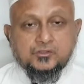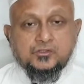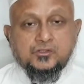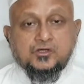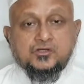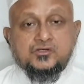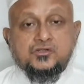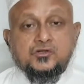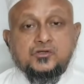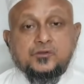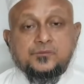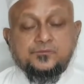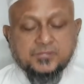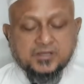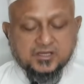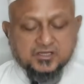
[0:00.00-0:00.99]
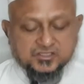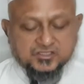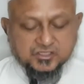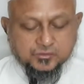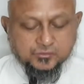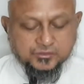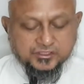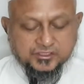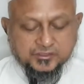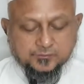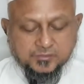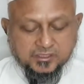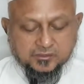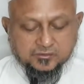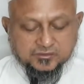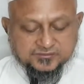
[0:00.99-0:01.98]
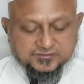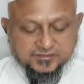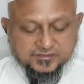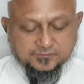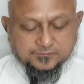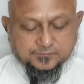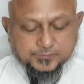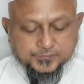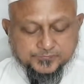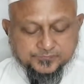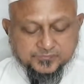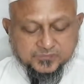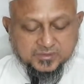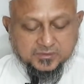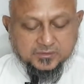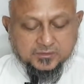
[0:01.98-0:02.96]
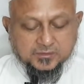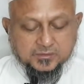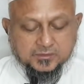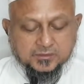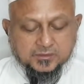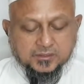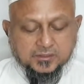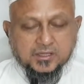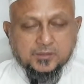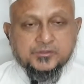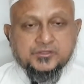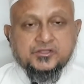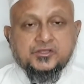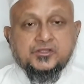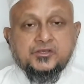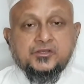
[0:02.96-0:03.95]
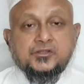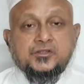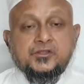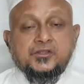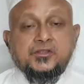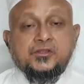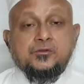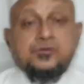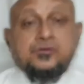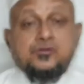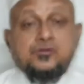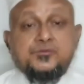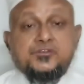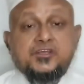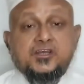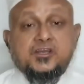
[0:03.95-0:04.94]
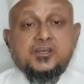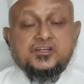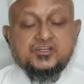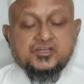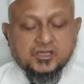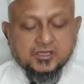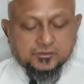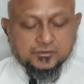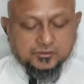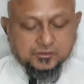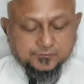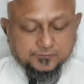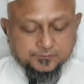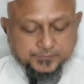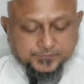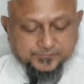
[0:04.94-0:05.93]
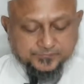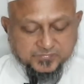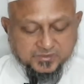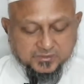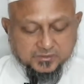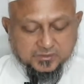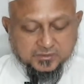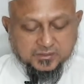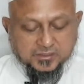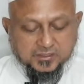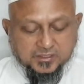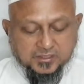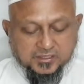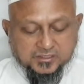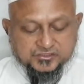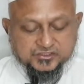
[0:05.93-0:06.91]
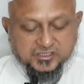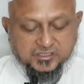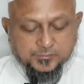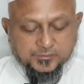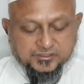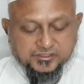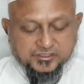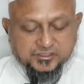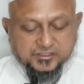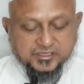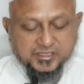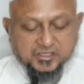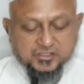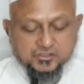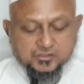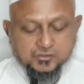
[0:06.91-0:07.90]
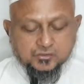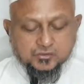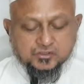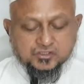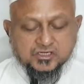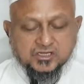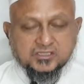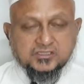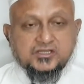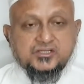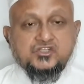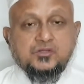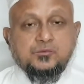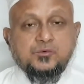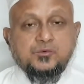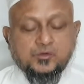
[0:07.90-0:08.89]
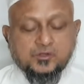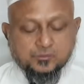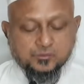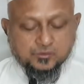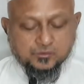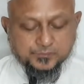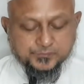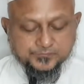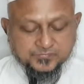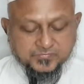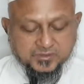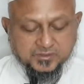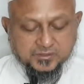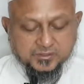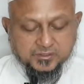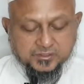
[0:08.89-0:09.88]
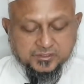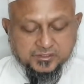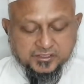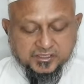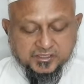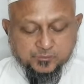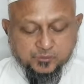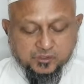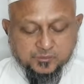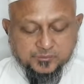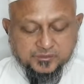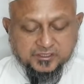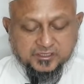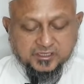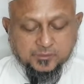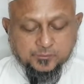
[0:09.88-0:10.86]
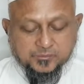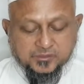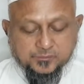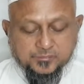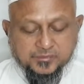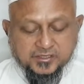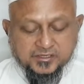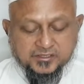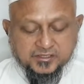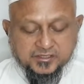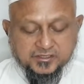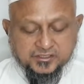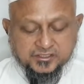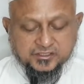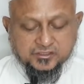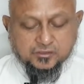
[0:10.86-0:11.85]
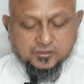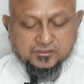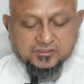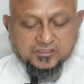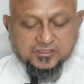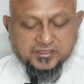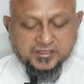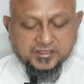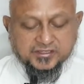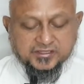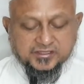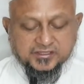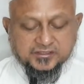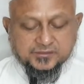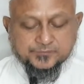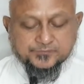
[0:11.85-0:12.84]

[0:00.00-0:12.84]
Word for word: দর্শক আশা করি ভালো আছেন আমাদের ইউটিউব চ্যানেলে স্বাগতম আজ আমাদের একশো সাতাশতম পর্ব এই পর্বে আমরা ভ্যাটাইনের আইনের অধ্যায় একের